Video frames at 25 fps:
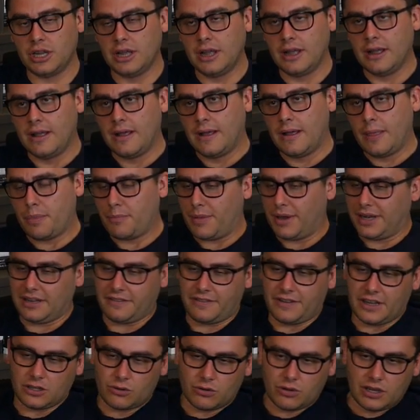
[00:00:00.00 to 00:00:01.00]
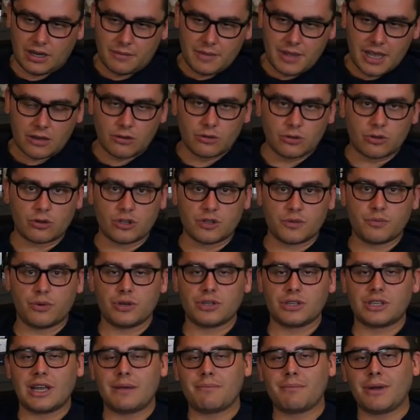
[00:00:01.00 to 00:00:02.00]
A parte il fatto che la mia
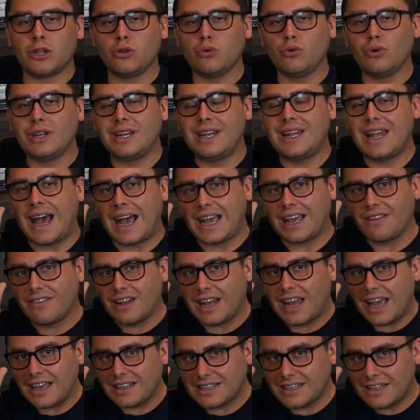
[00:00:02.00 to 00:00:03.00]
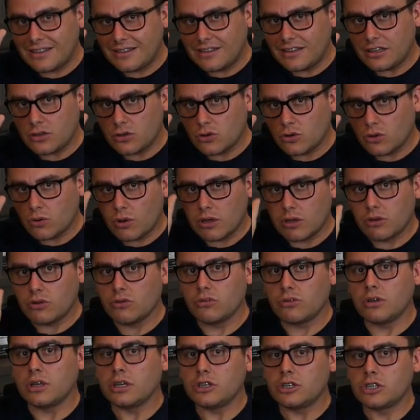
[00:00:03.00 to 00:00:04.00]
controrisposta è: ma tu il live l'hai sentito quando
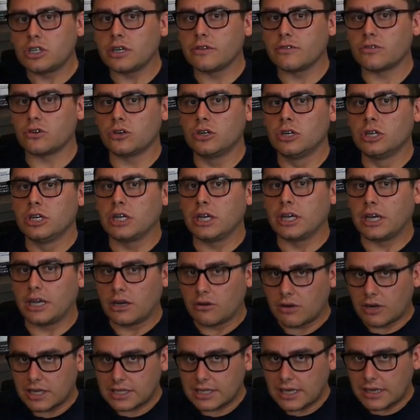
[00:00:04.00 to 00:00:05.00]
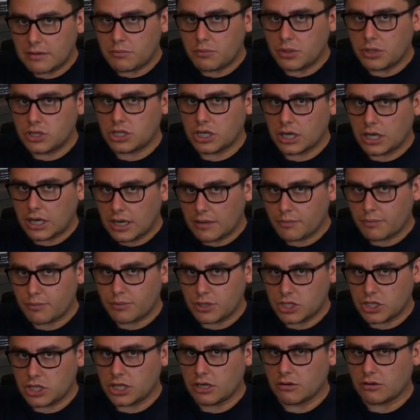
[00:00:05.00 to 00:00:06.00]
io ti dicevo che non è semplice, che la
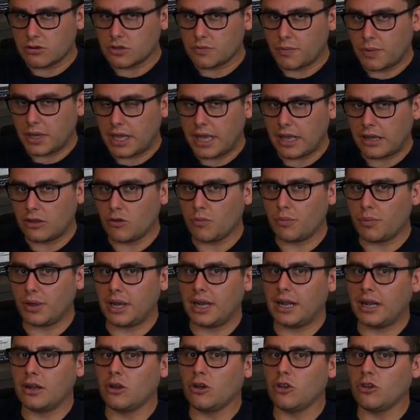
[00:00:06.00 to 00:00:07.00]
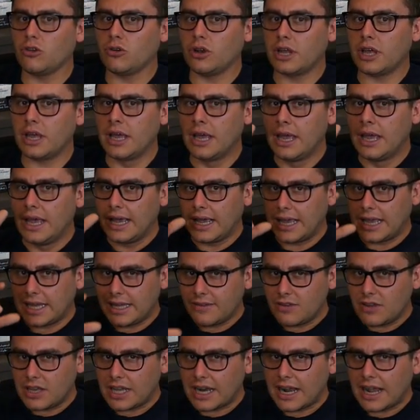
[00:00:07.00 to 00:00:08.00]
piscina è uno specchietto per le allodole, che
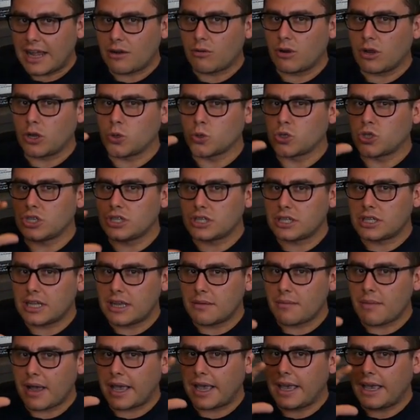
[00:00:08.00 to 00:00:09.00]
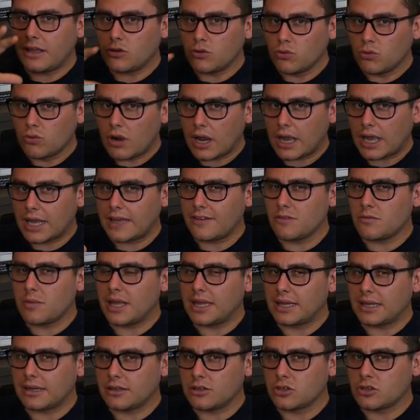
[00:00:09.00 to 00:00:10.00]
devi creare un ecosistema, che è dura, che devi
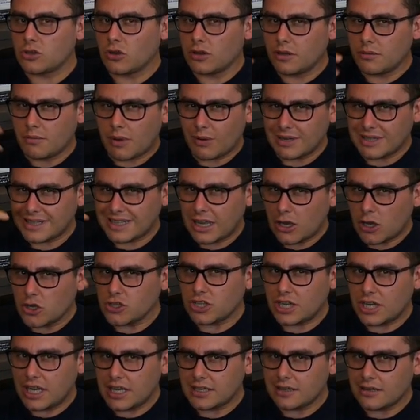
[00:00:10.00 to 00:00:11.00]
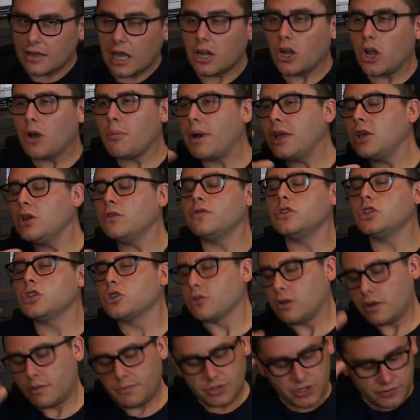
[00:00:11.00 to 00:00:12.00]
metterti soldi, ma queste cose le hai sentite, Ah no, ma io ho
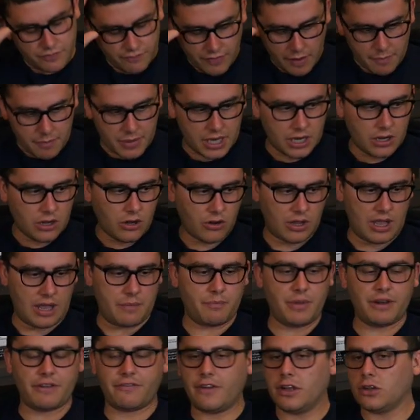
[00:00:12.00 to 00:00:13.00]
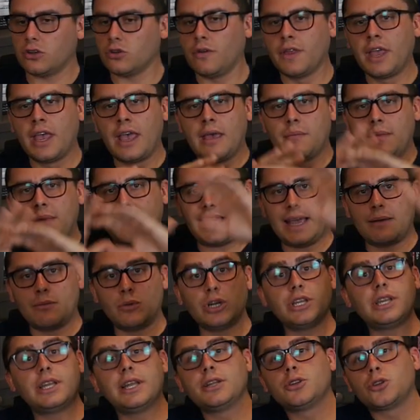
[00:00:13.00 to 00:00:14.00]
visto la piscina. Va bene, ok, perfetto.
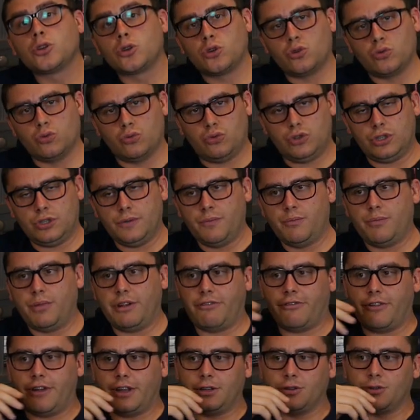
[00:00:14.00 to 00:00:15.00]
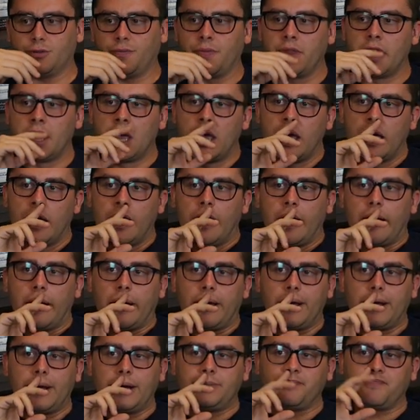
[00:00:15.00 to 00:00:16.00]
Mettiamoli dentro tutti, perfetto.
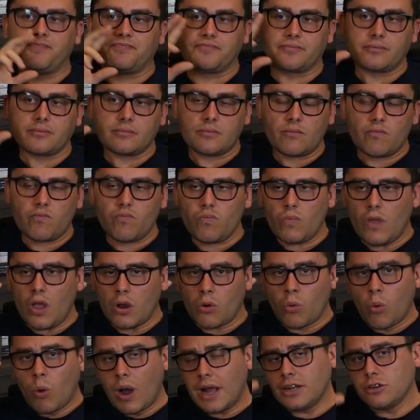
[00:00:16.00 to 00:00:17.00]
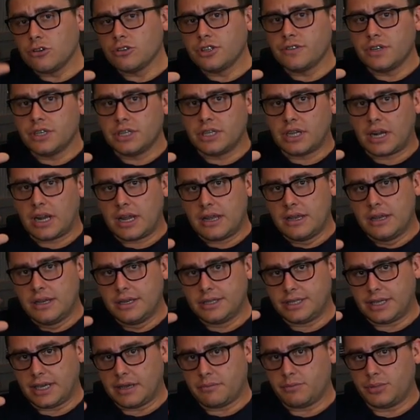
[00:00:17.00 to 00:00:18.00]
Um, quando diventerà
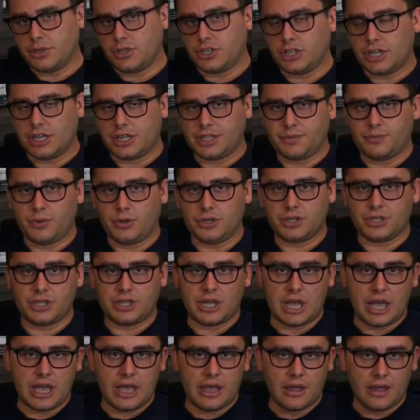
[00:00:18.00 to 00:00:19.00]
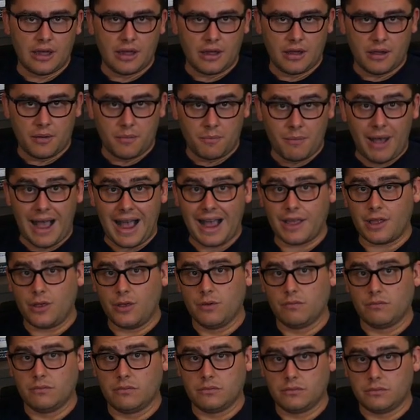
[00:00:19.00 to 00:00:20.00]
semplice? La risposta è mai.